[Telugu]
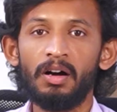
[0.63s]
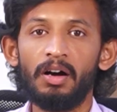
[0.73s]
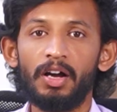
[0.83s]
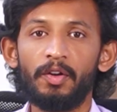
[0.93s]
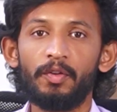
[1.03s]

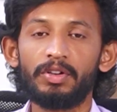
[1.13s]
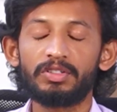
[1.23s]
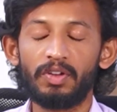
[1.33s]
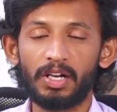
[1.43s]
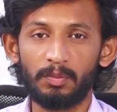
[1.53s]
హాయ్ వర్స్
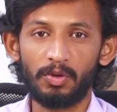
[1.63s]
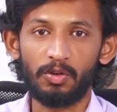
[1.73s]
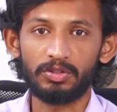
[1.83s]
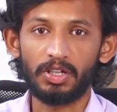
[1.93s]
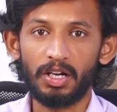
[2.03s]
వెల్కమ్ టు
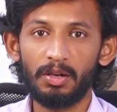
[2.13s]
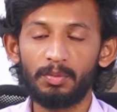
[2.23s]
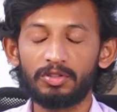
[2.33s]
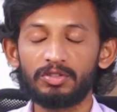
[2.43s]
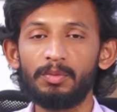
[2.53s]
అవర్ ఛానల్
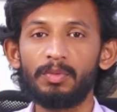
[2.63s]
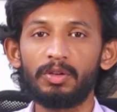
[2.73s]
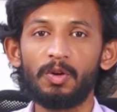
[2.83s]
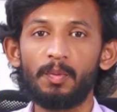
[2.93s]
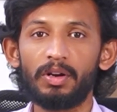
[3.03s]
ప్రస్తుతం
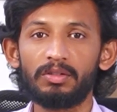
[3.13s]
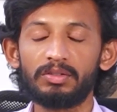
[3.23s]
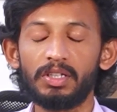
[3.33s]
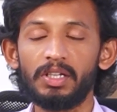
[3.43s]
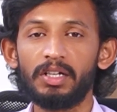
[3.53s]
మనతో పాటు
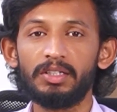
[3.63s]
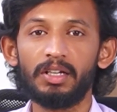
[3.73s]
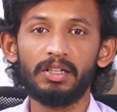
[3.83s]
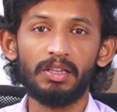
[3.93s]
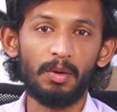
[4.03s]
సీనియర్
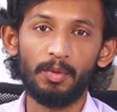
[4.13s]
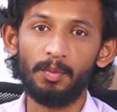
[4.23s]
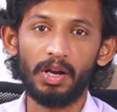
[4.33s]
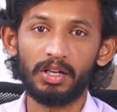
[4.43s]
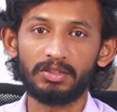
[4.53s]
జర్నలిస్ట్ దాము
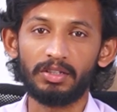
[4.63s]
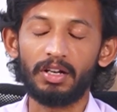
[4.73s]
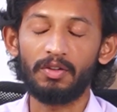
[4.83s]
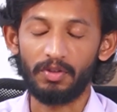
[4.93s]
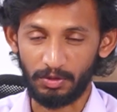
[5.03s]
బాలస్
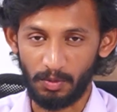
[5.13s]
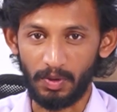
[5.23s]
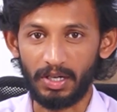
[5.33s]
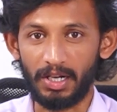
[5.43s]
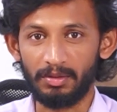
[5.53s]
అన్నారు వారితో
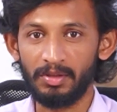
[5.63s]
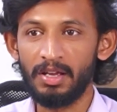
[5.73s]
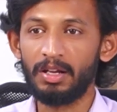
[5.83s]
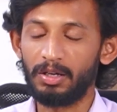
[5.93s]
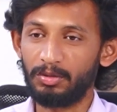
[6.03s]
మాట్లాడారు
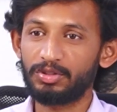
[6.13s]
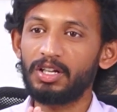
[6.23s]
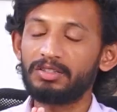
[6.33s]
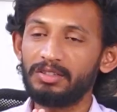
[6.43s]
నమస్కారం